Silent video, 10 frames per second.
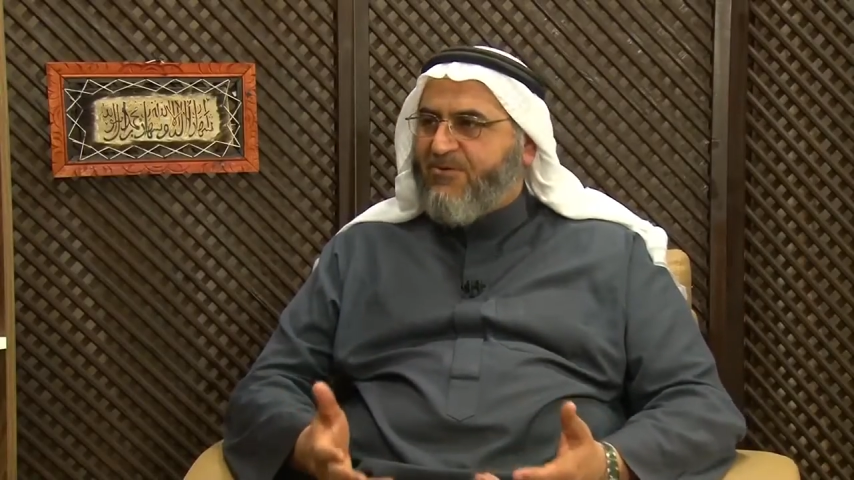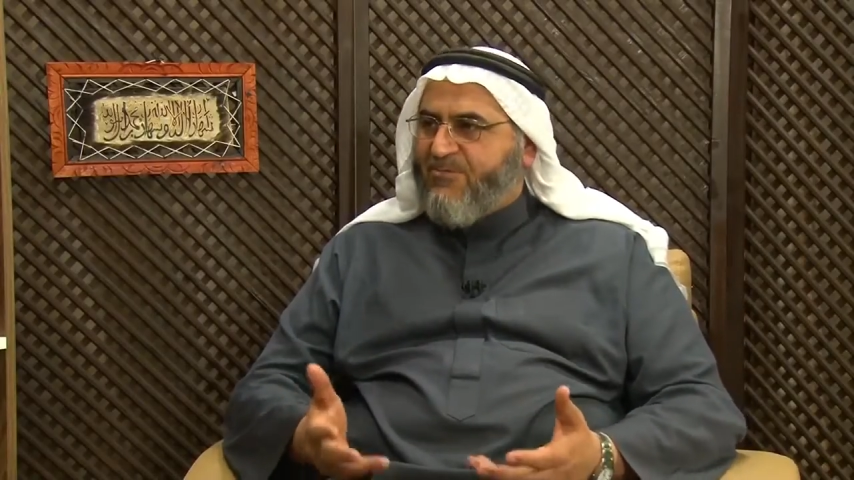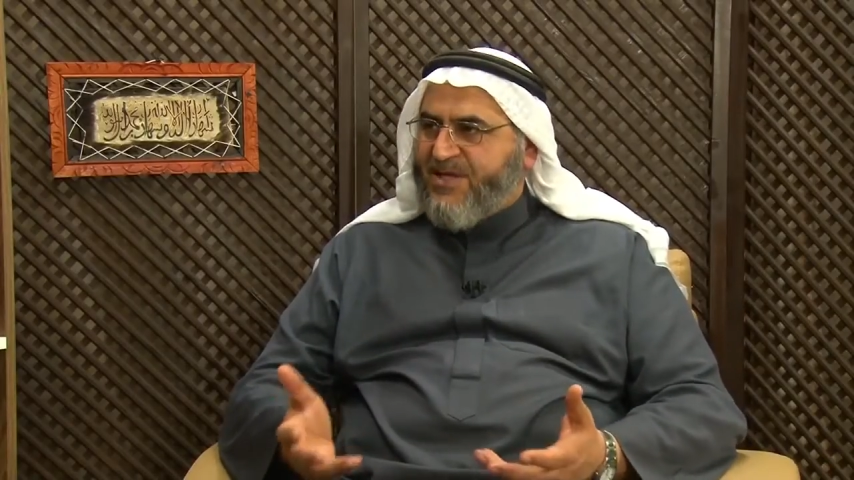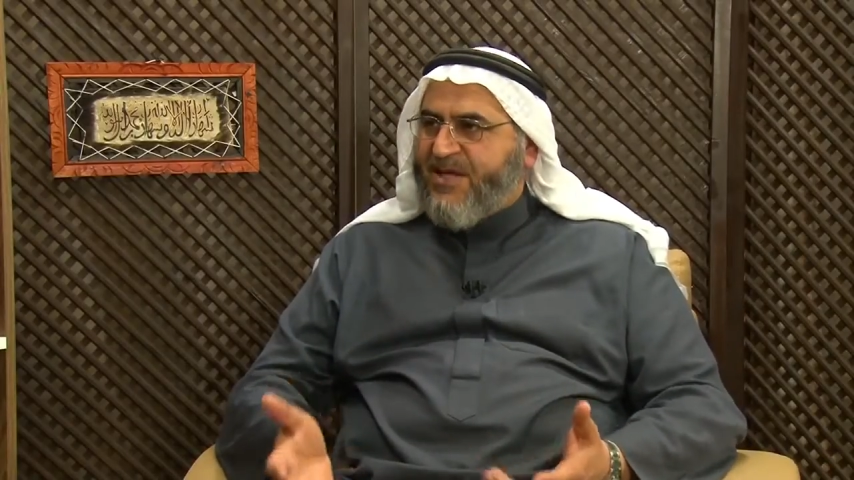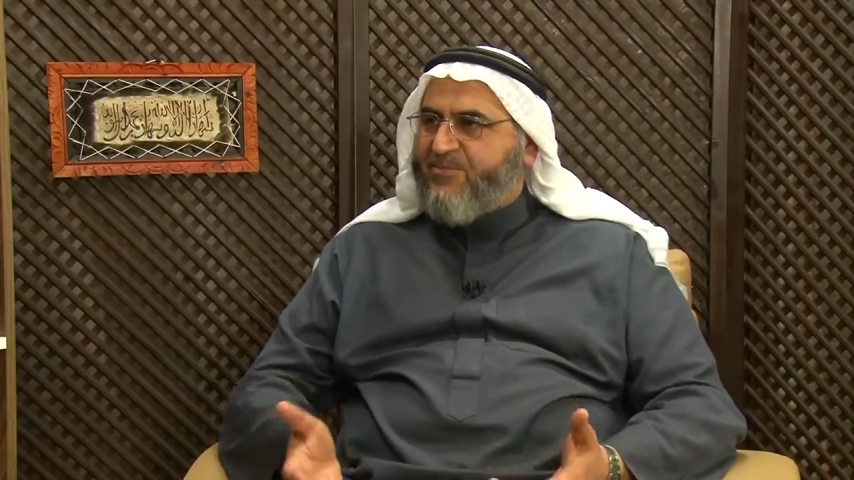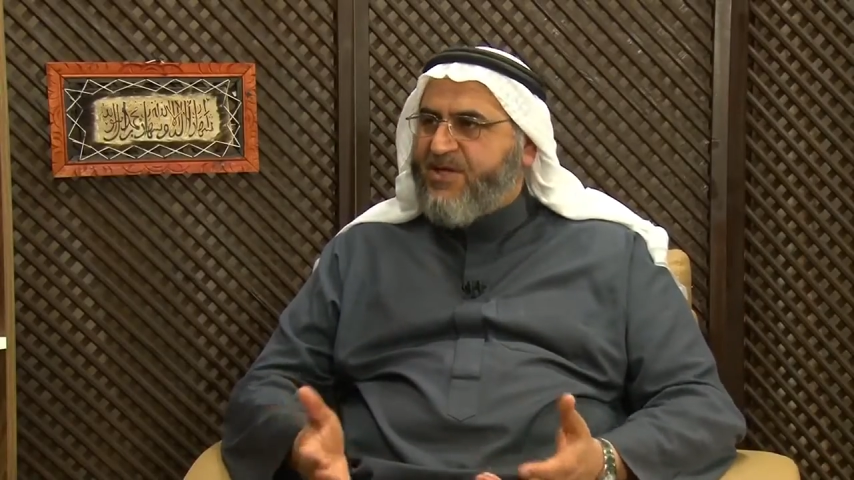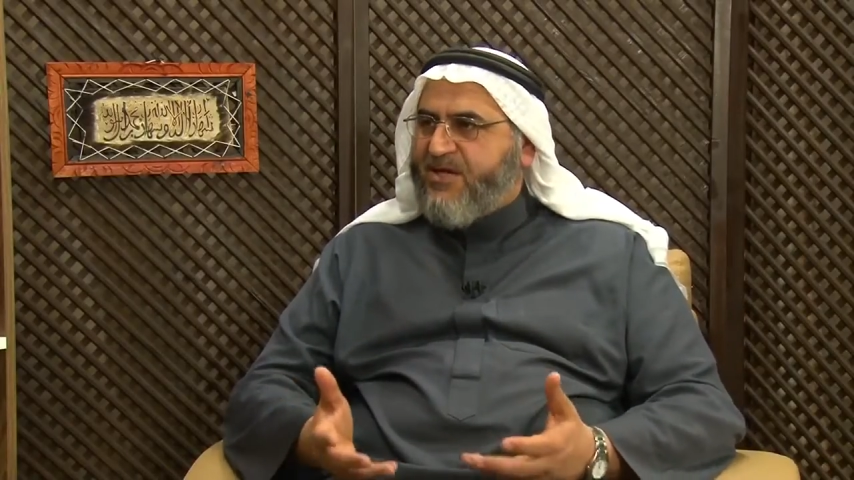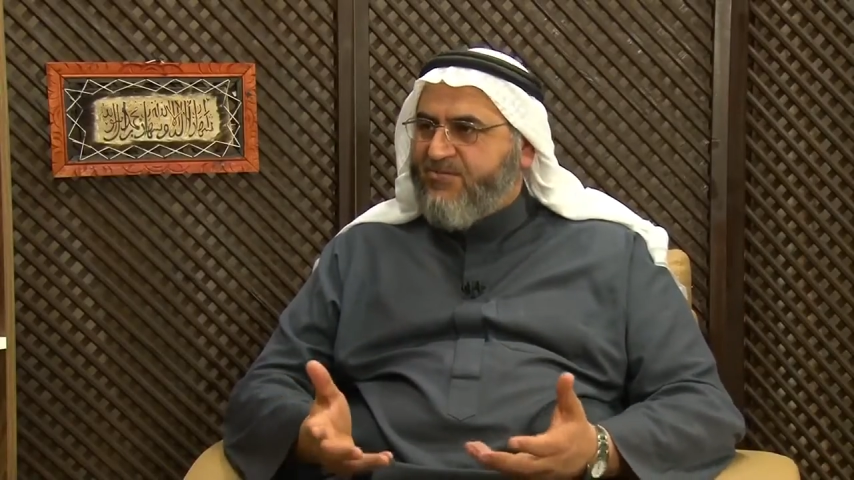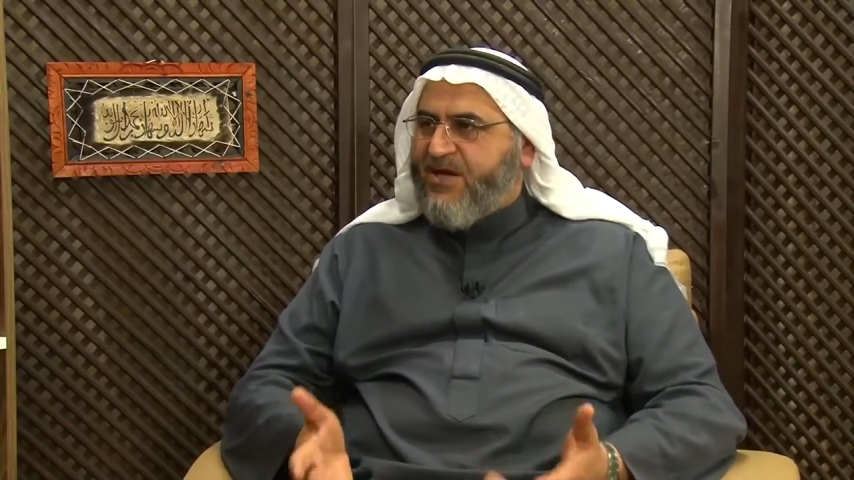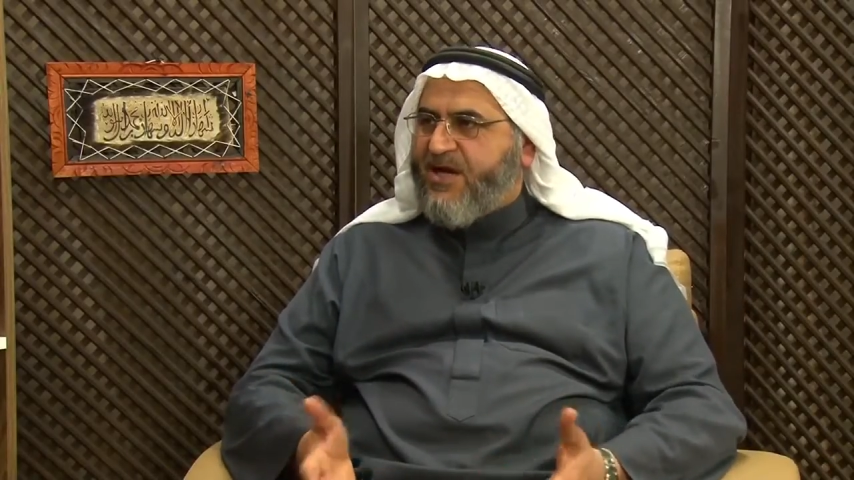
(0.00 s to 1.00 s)
أو
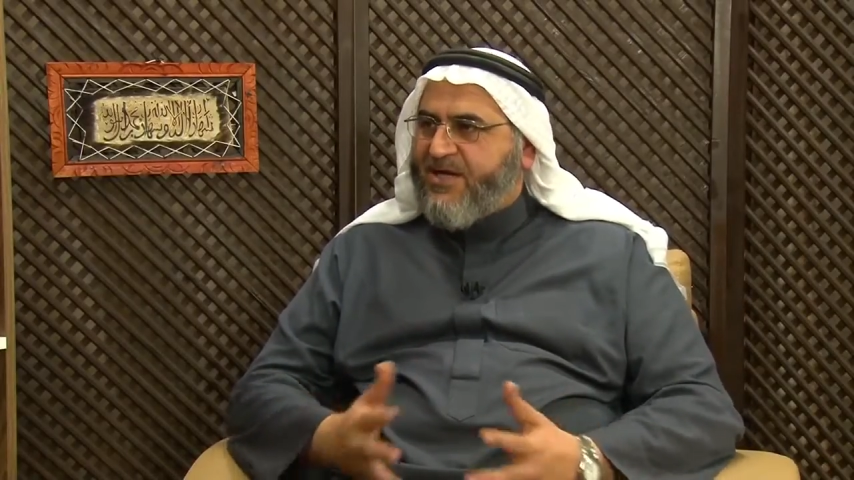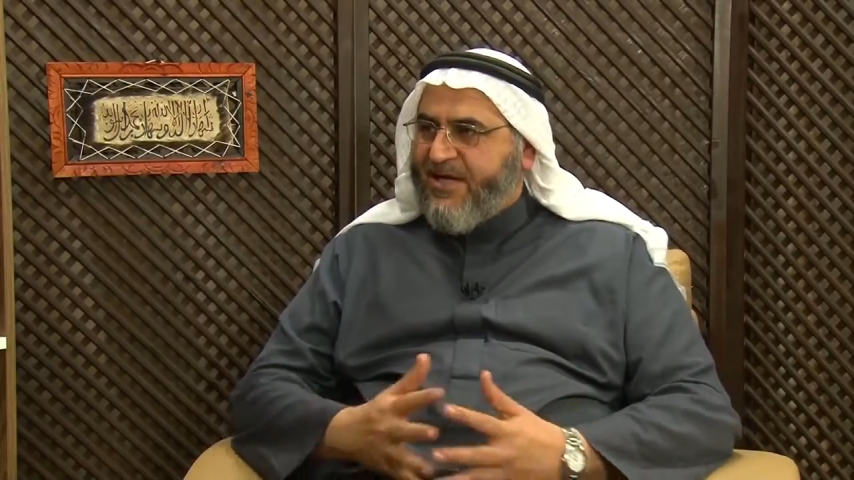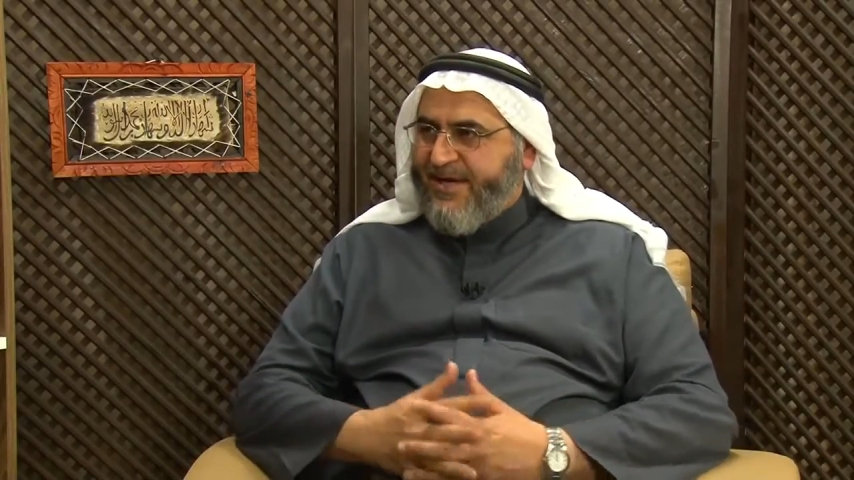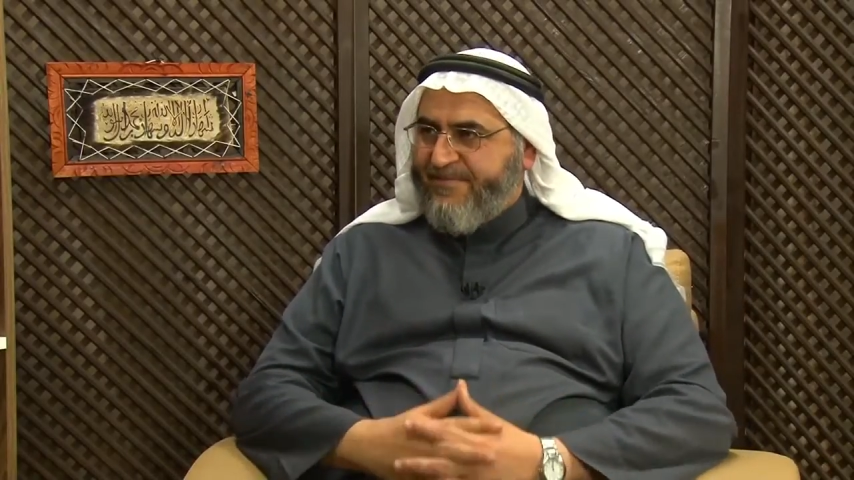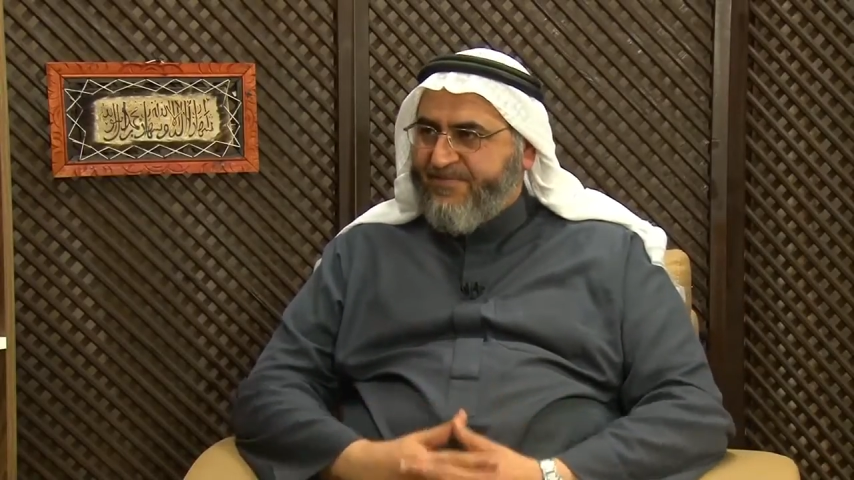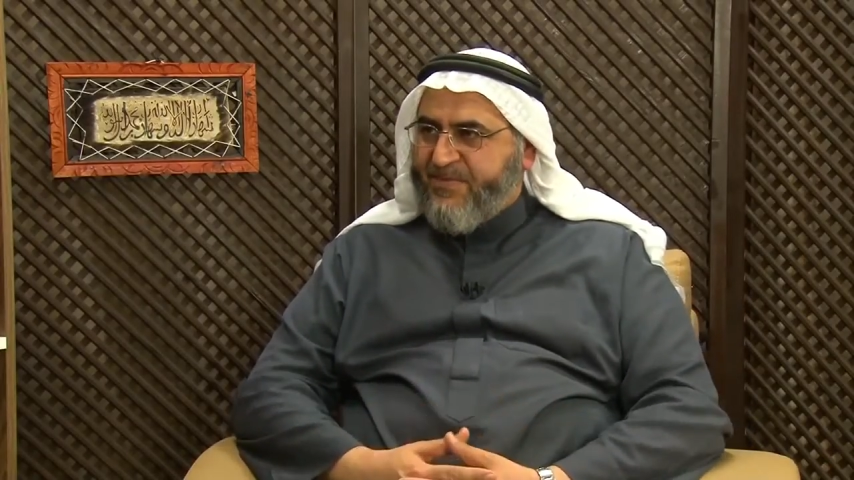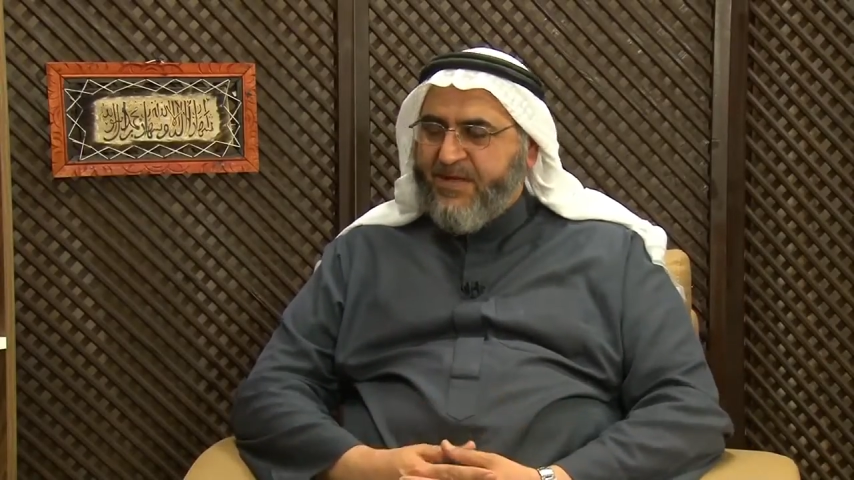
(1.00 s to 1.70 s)
المضامين والأحكام